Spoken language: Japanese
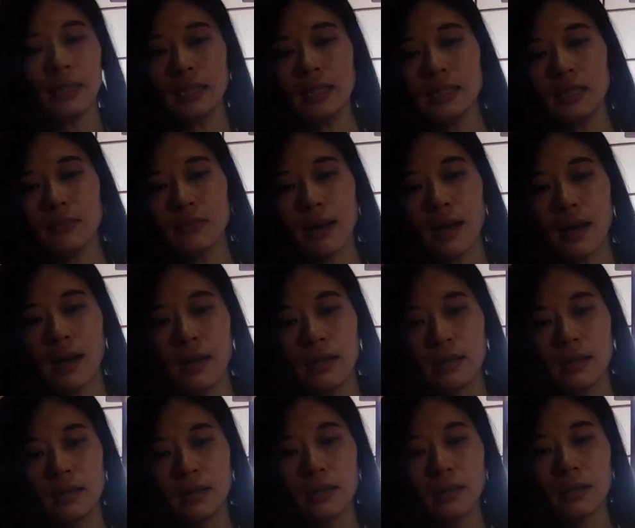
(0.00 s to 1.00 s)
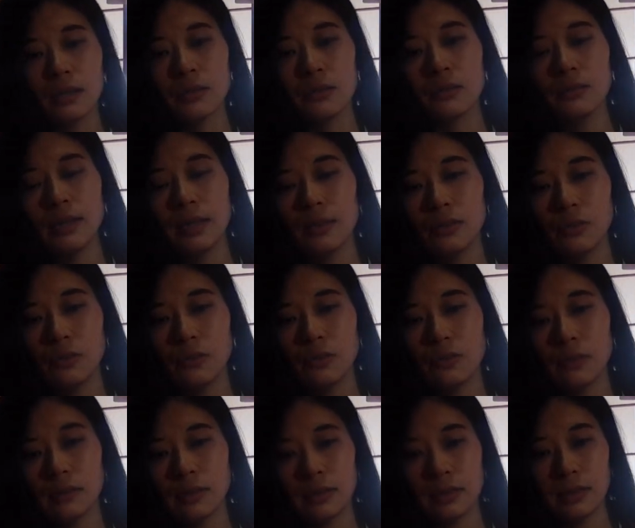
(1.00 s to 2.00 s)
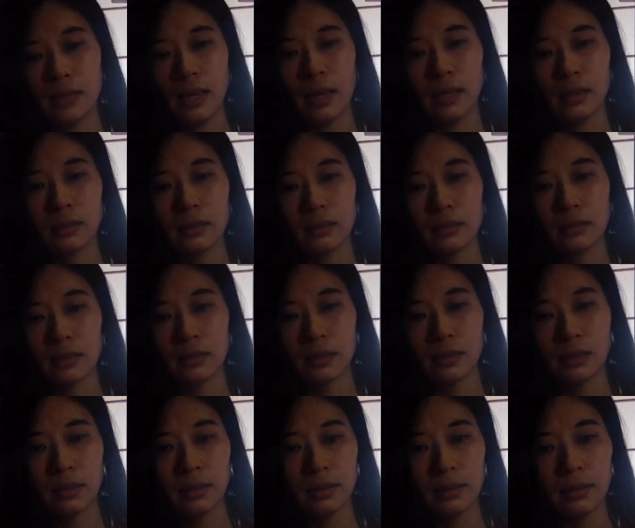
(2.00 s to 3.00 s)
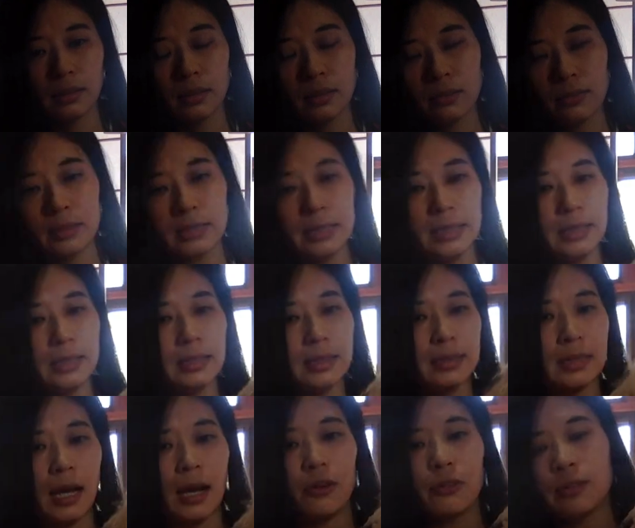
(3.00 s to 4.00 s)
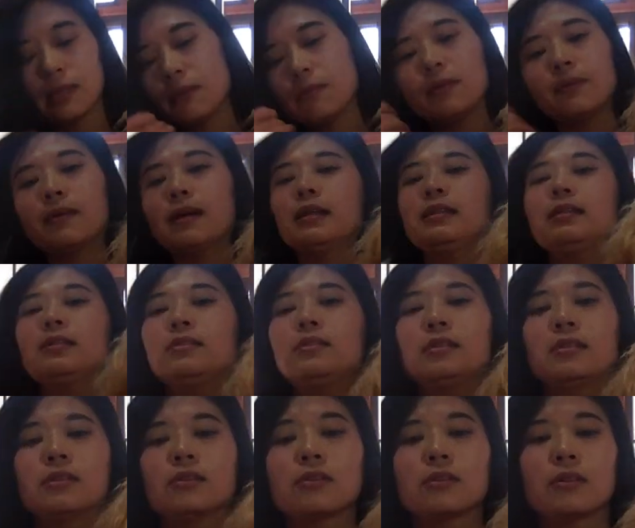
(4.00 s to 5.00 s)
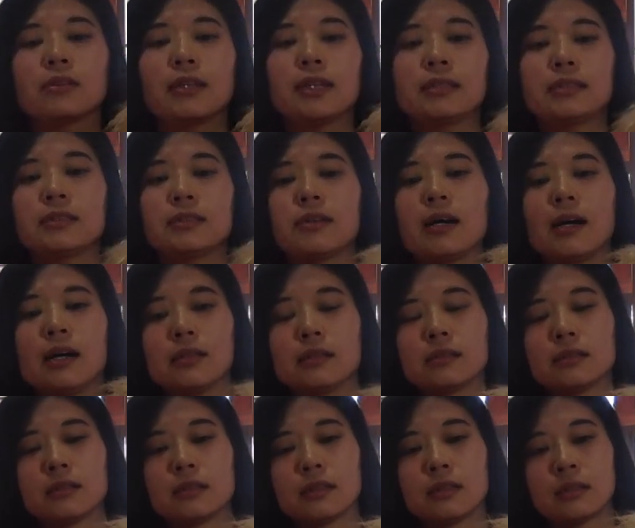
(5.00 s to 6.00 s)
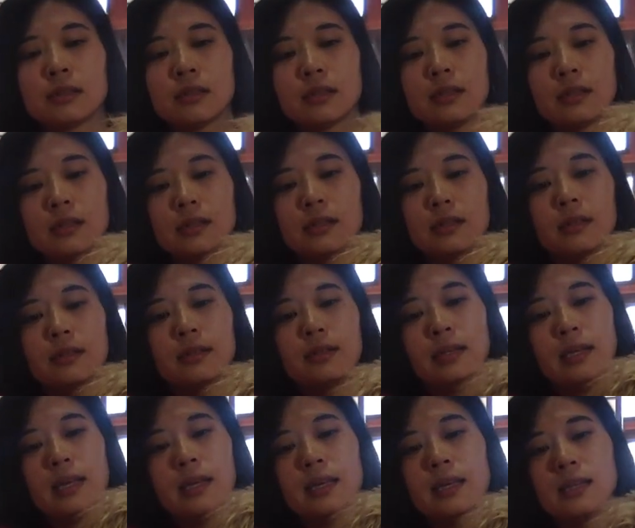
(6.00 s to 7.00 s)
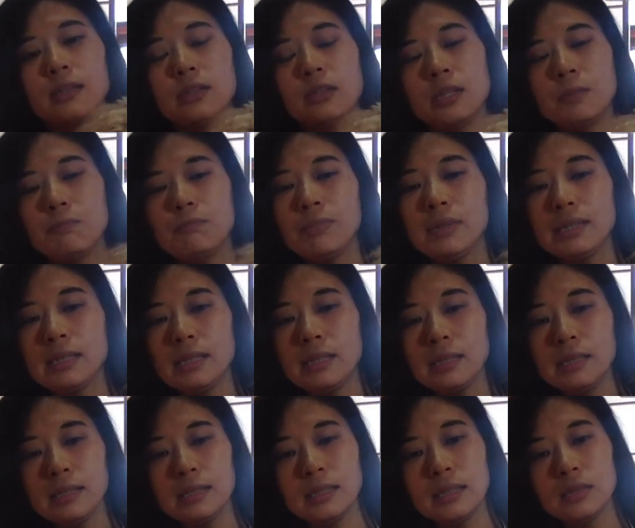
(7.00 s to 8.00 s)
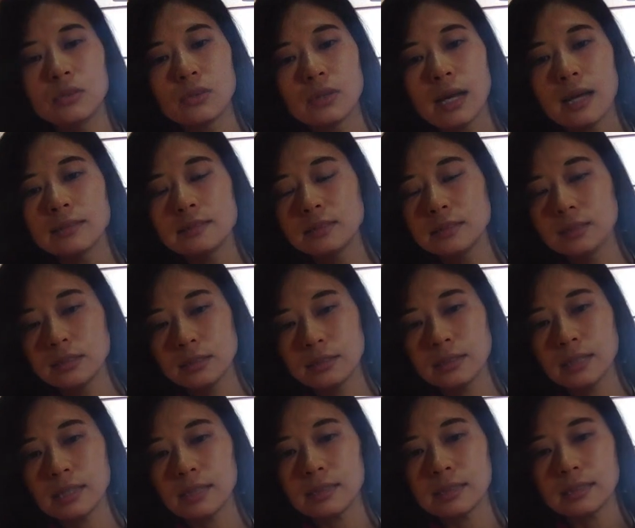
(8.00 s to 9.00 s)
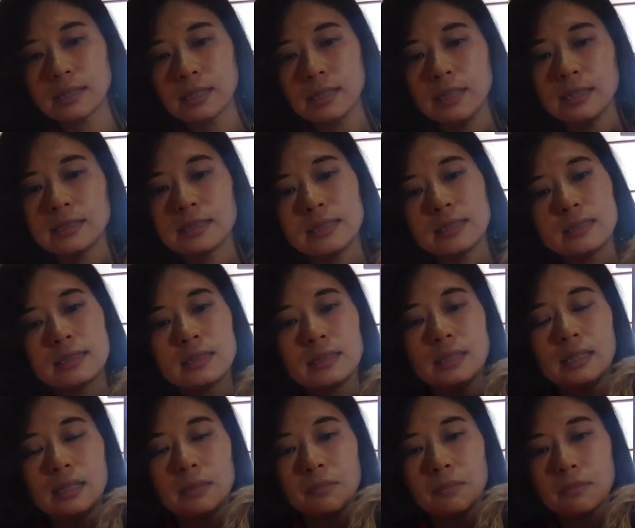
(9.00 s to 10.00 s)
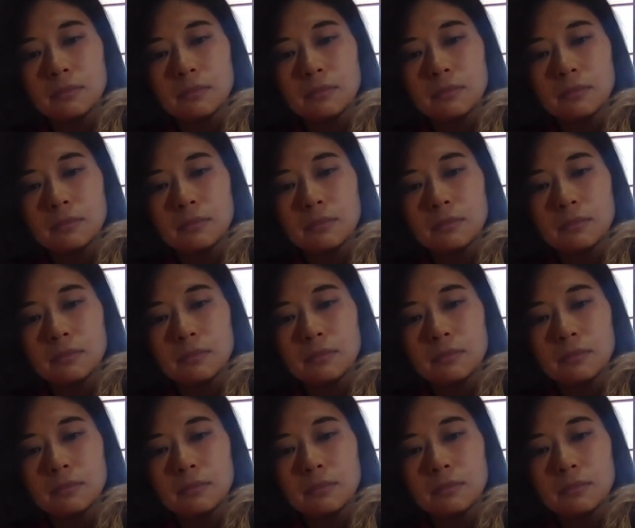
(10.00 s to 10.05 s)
的にはウェットフードですね。このシーザーを食べます、うちの子たちは。えっ、ー、と、1匹1缶ずつくらいですかね、1日に。ね。